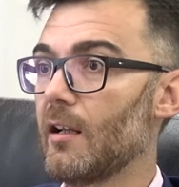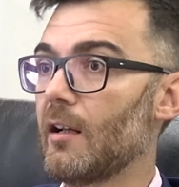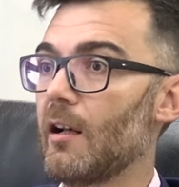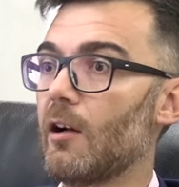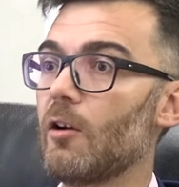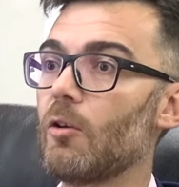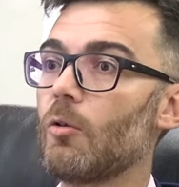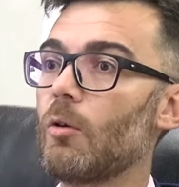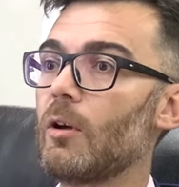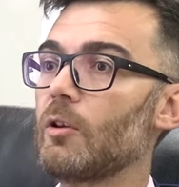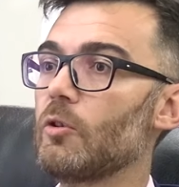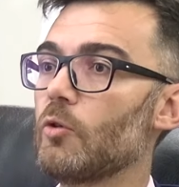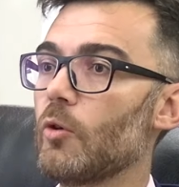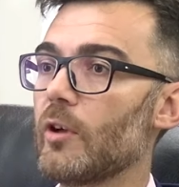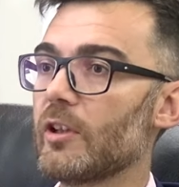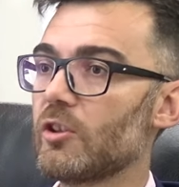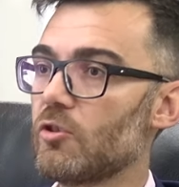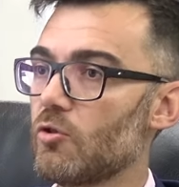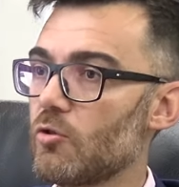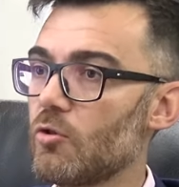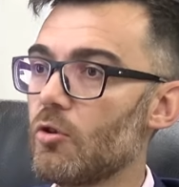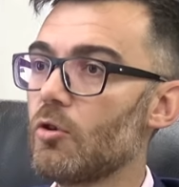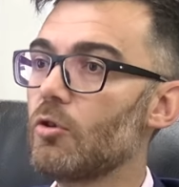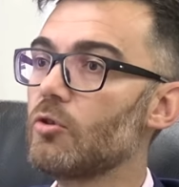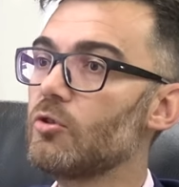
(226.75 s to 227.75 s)
Claro, cuando
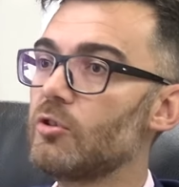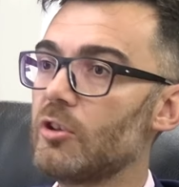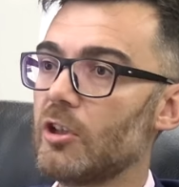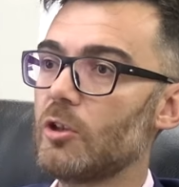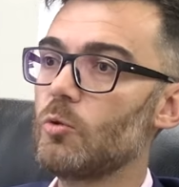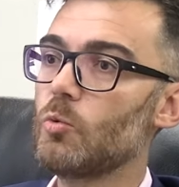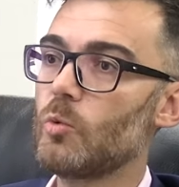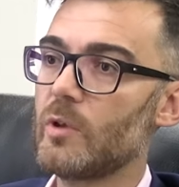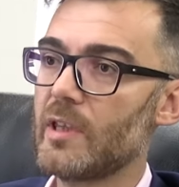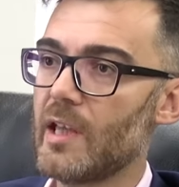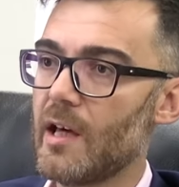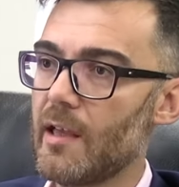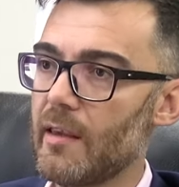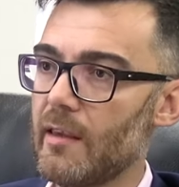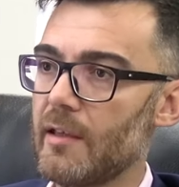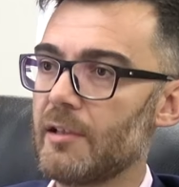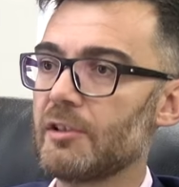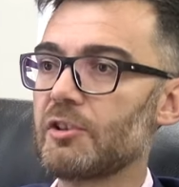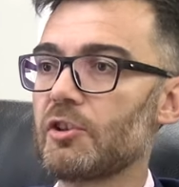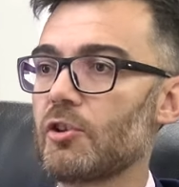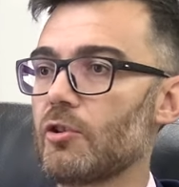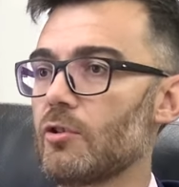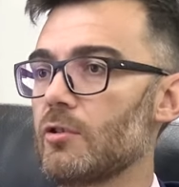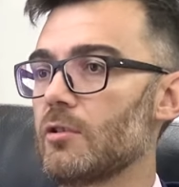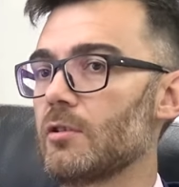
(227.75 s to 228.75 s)
es continuidad
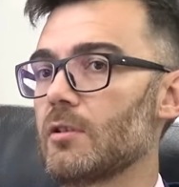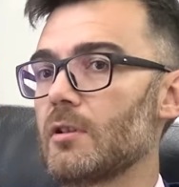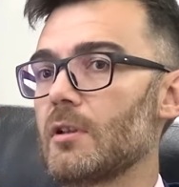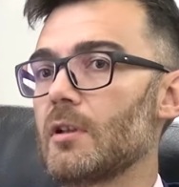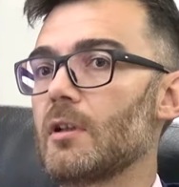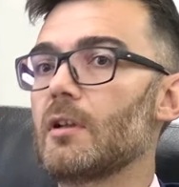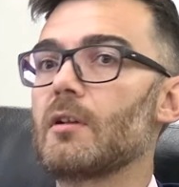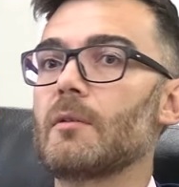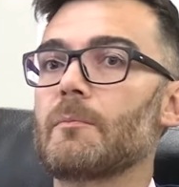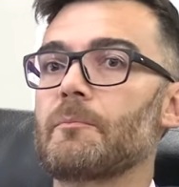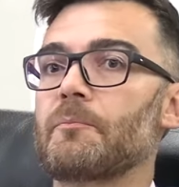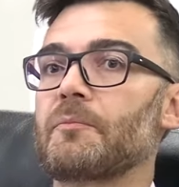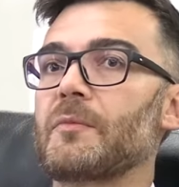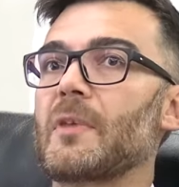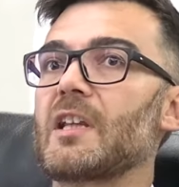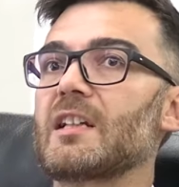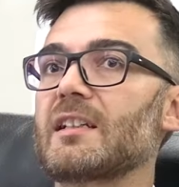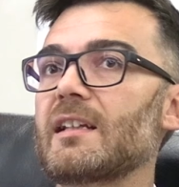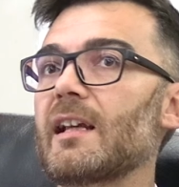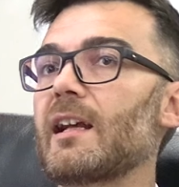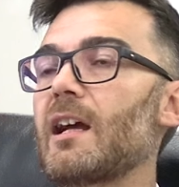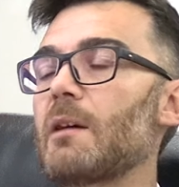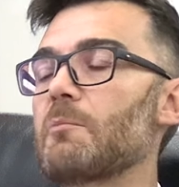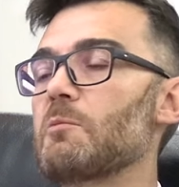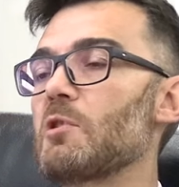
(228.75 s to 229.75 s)
de eso,
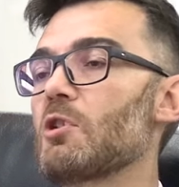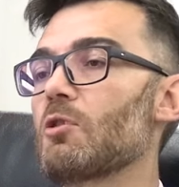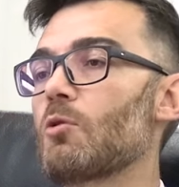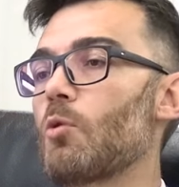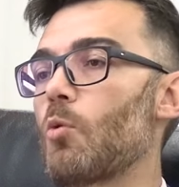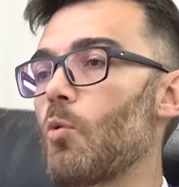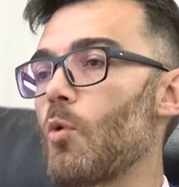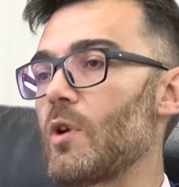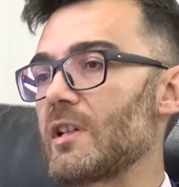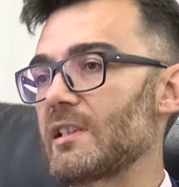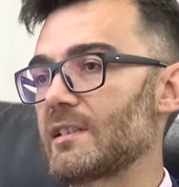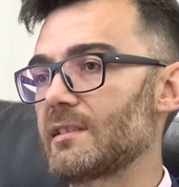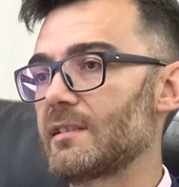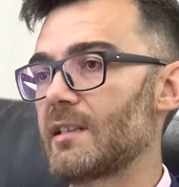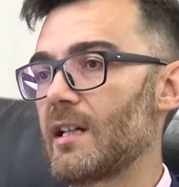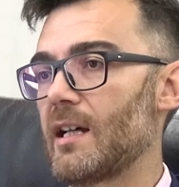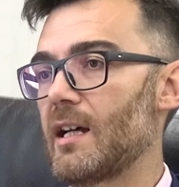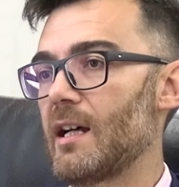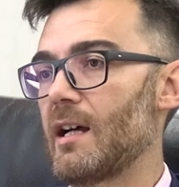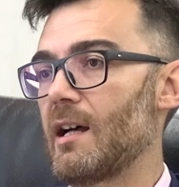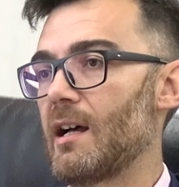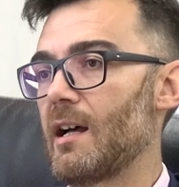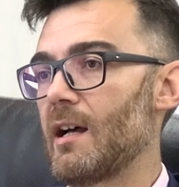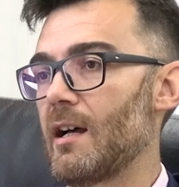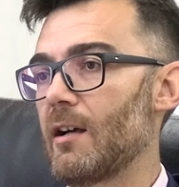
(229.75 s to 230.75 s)
ese cambio
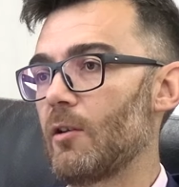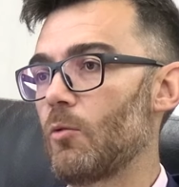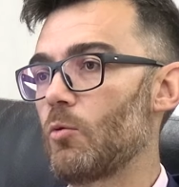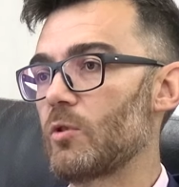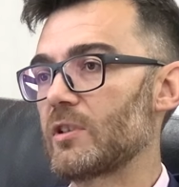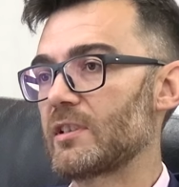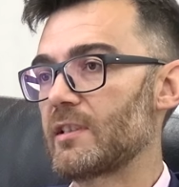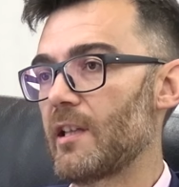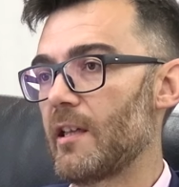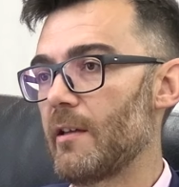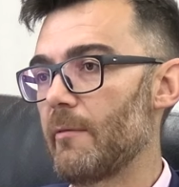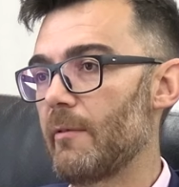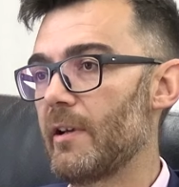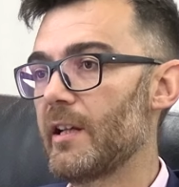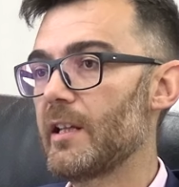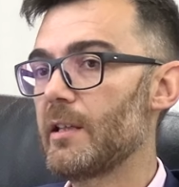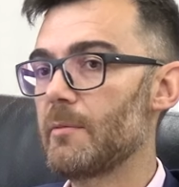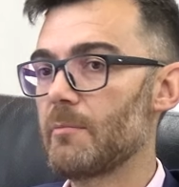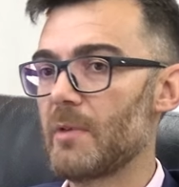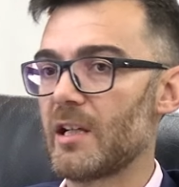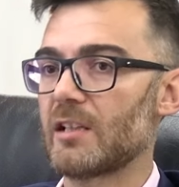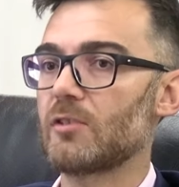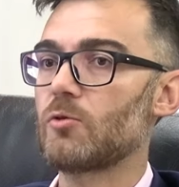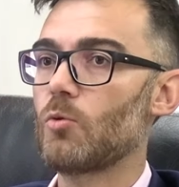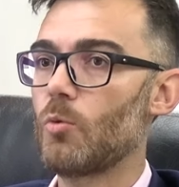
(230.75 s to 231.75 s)
cuesta, cuesta de ver
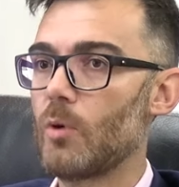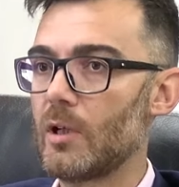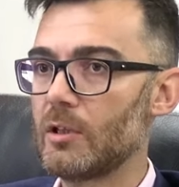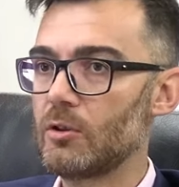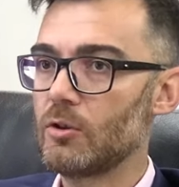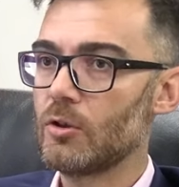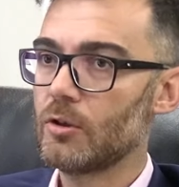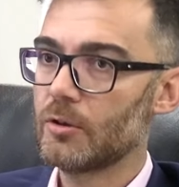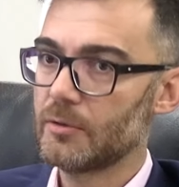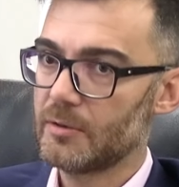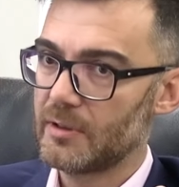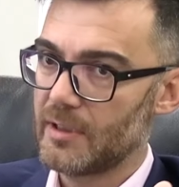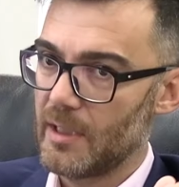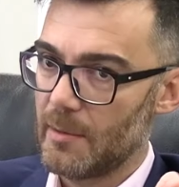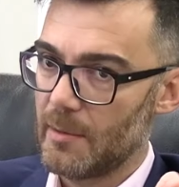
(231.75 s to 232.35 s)
y más cuando